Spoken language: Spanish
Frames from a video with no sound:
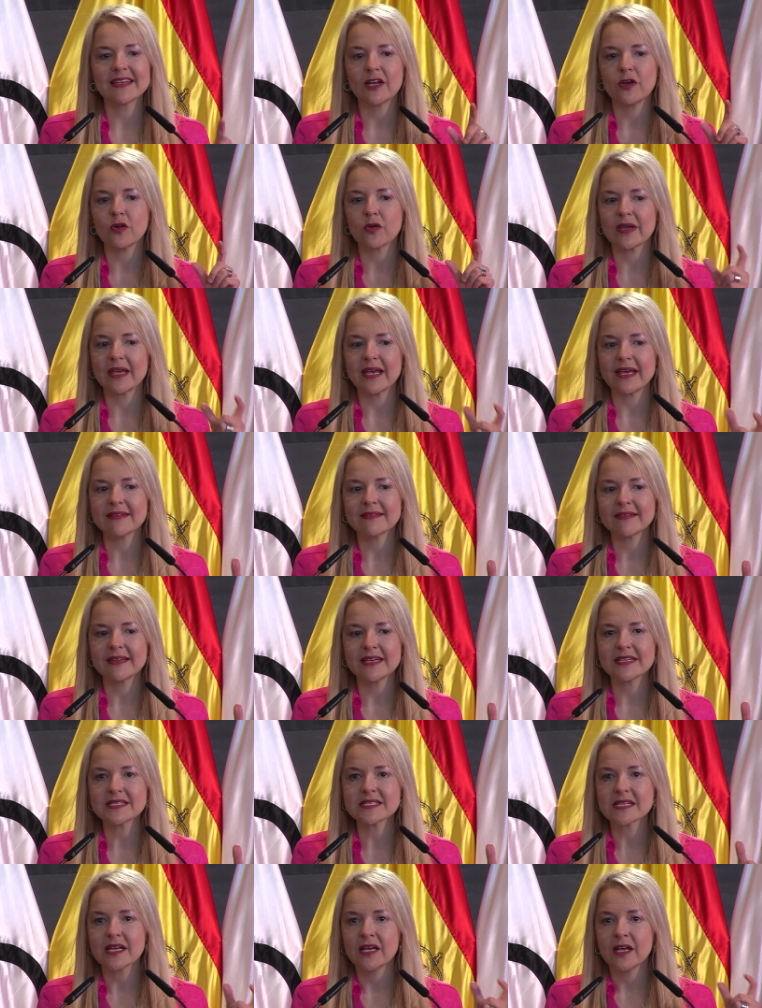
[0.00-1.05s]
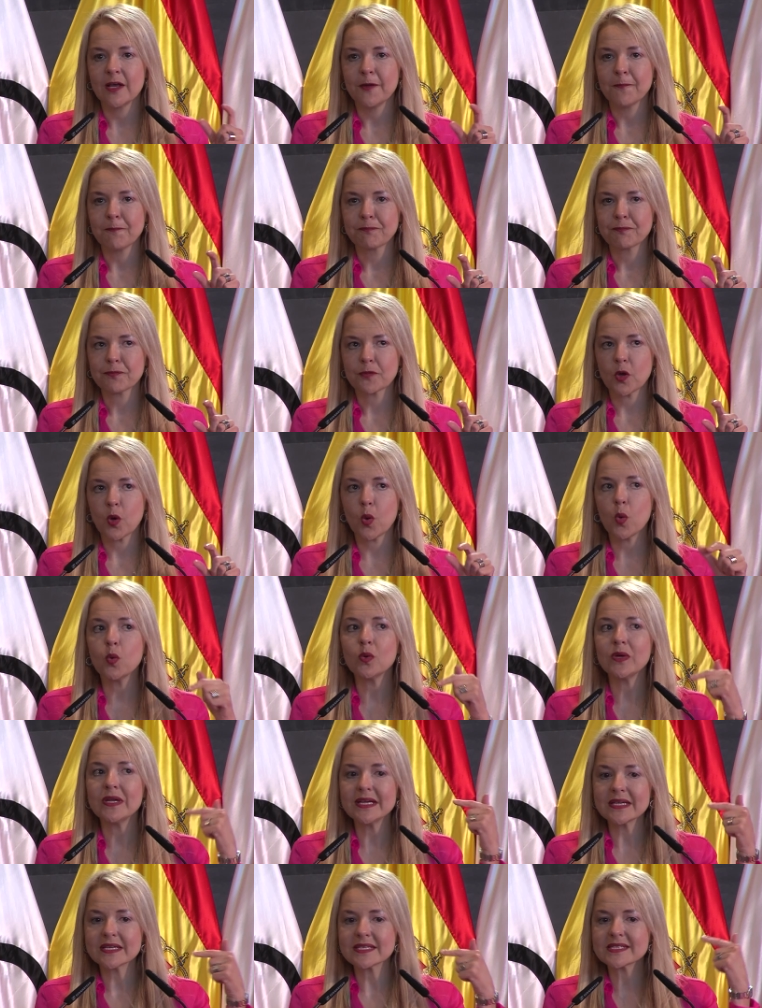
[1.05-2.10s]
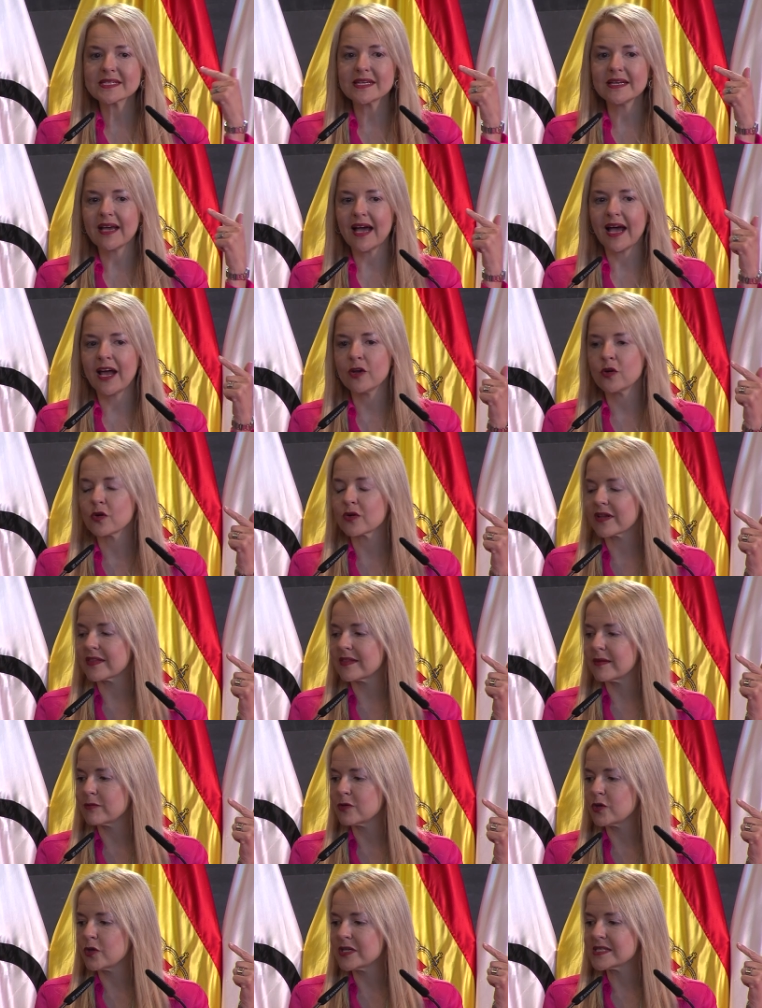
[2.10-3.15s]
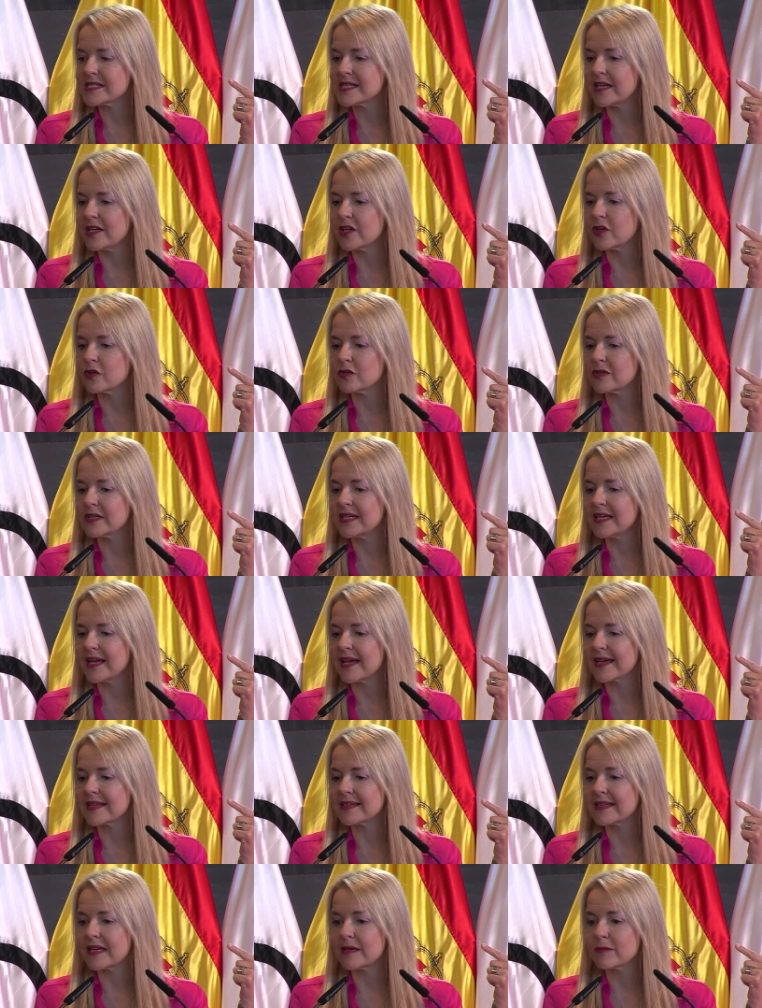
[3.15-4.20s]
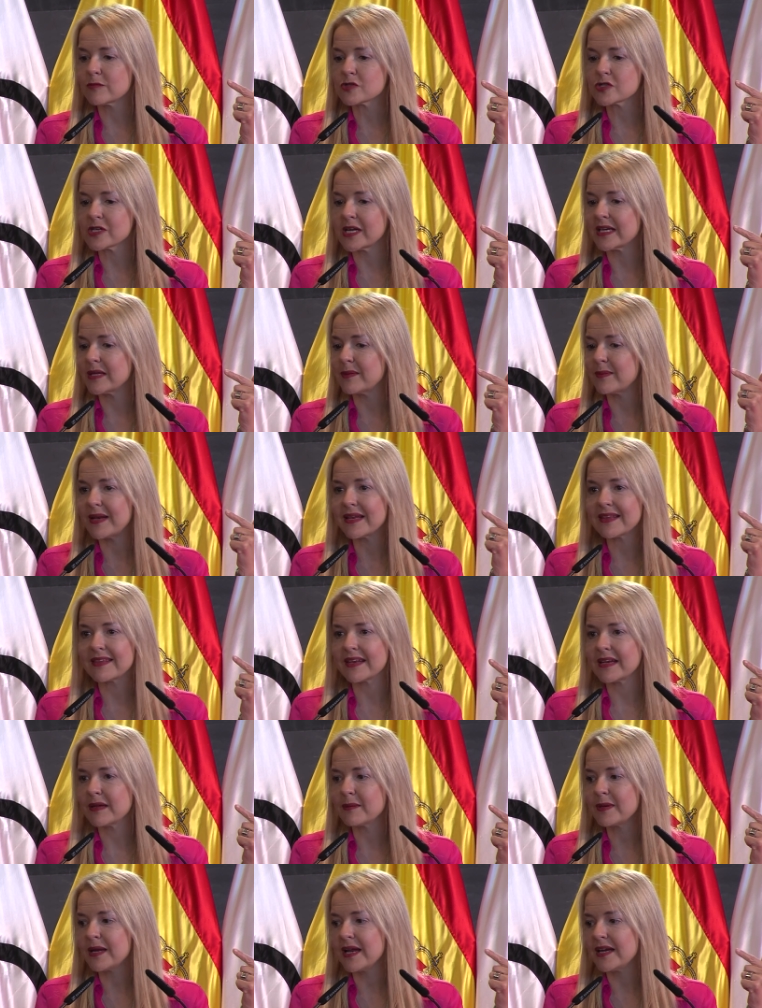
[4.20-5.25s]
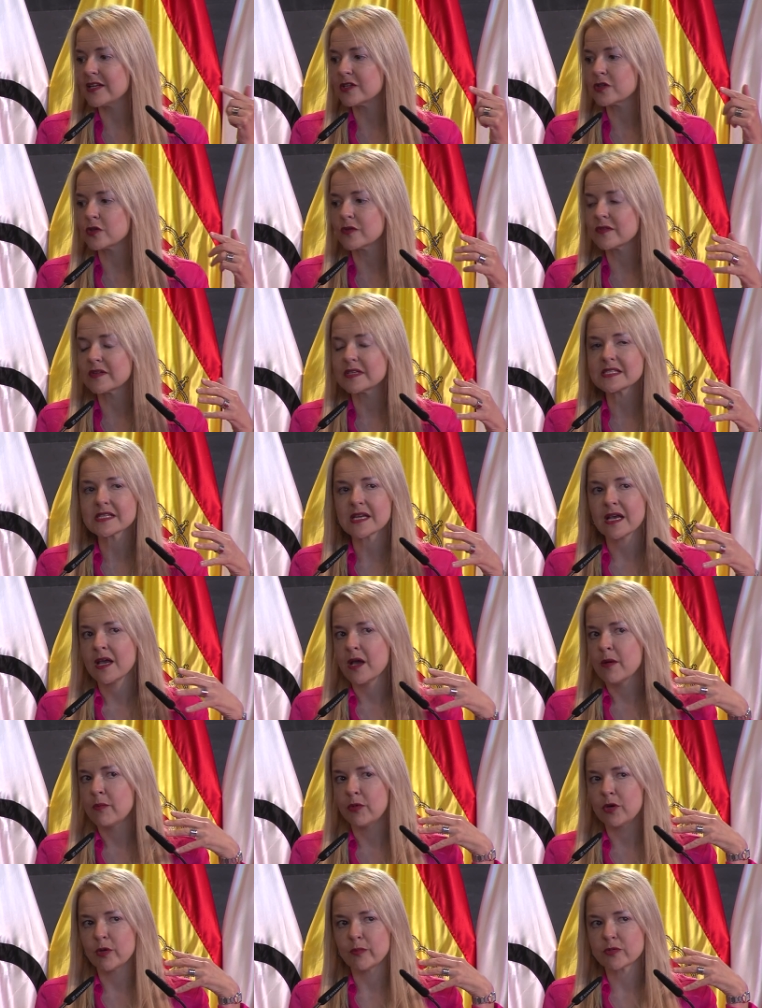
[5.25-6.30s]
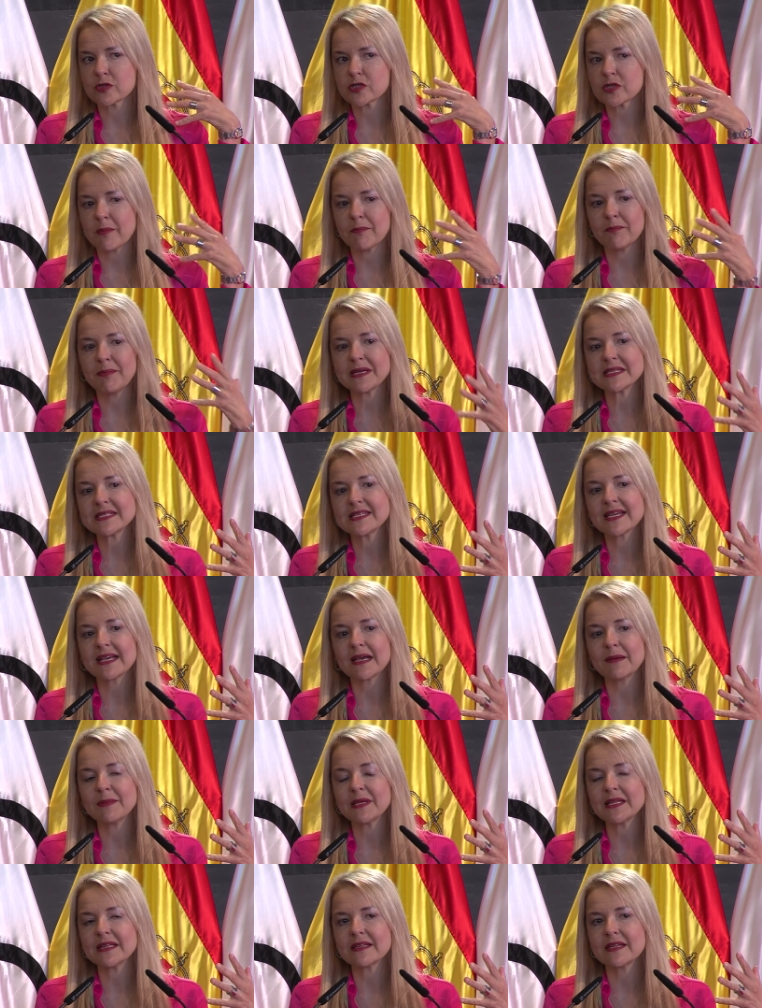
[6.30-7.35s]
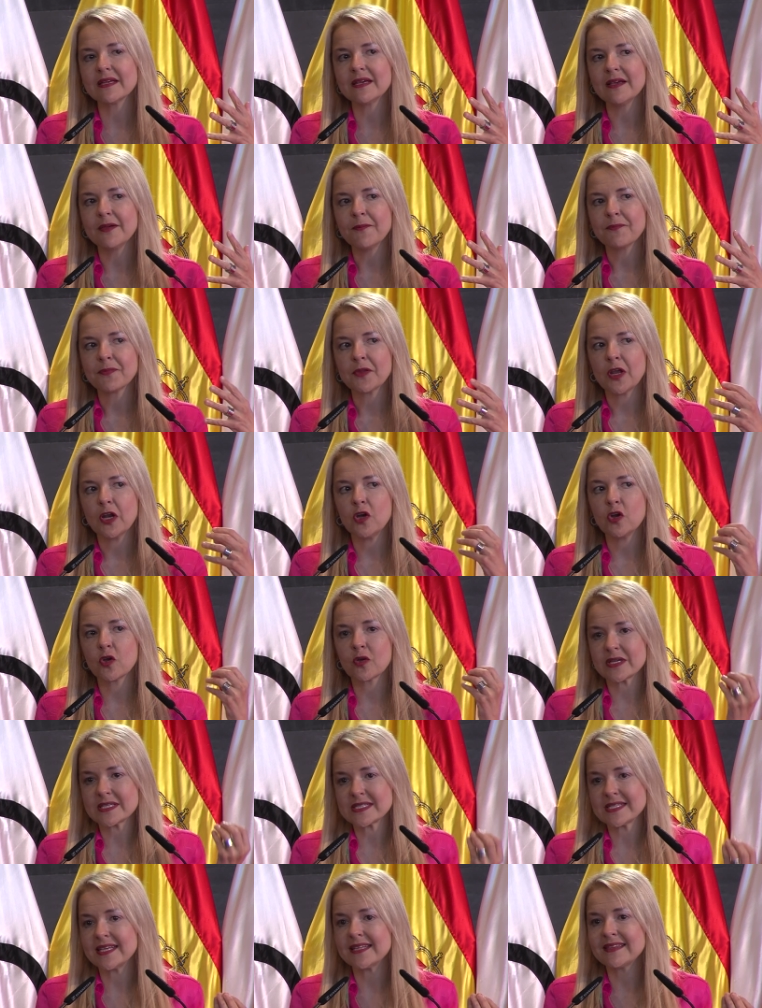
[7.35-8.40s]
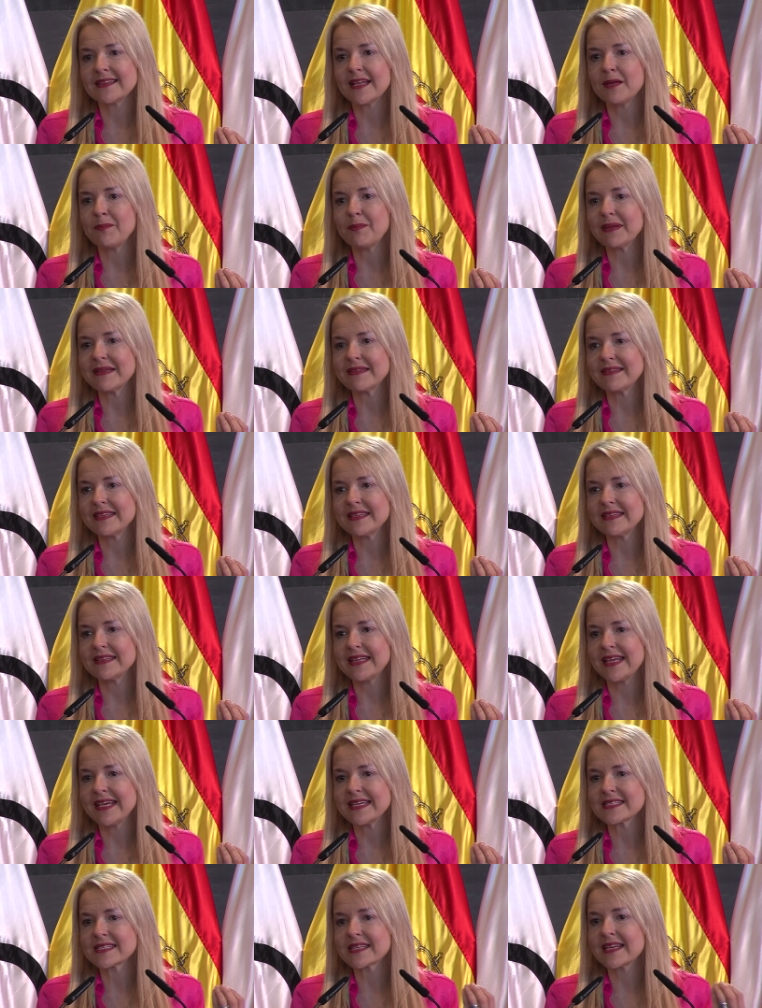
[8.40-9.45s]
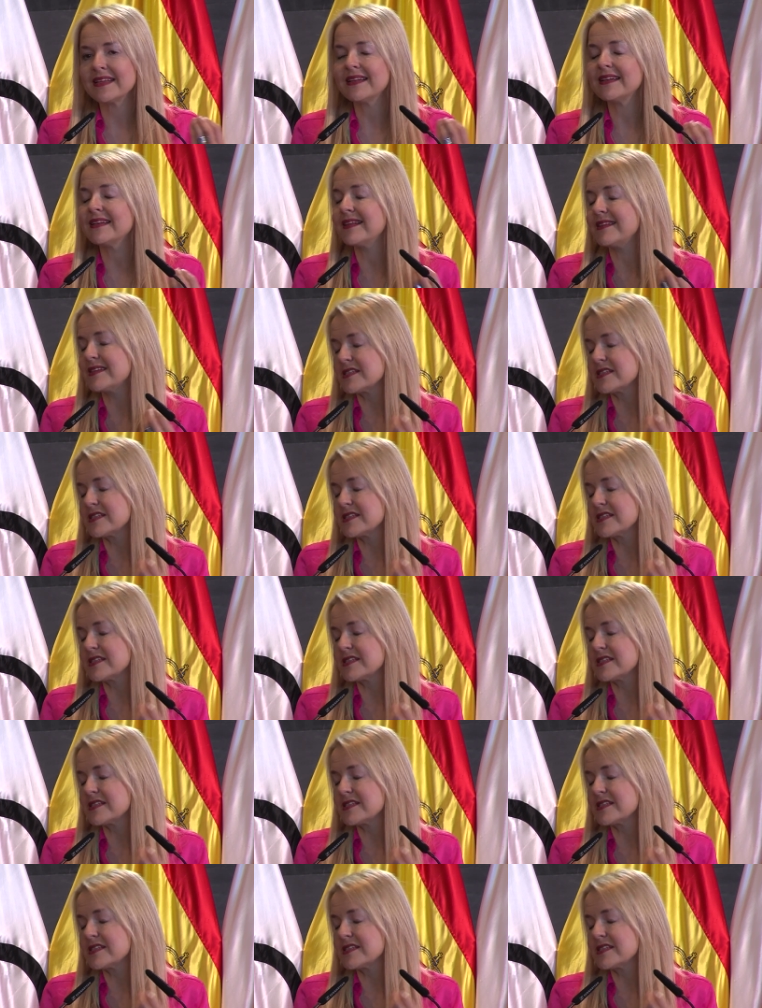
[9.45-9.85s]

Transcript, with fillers: que lo que hace es unirse a los receptores de nicotina que tenemos a nivel cerebral. Entonces, bueno, pues básicamente lo que siente el paciente es que le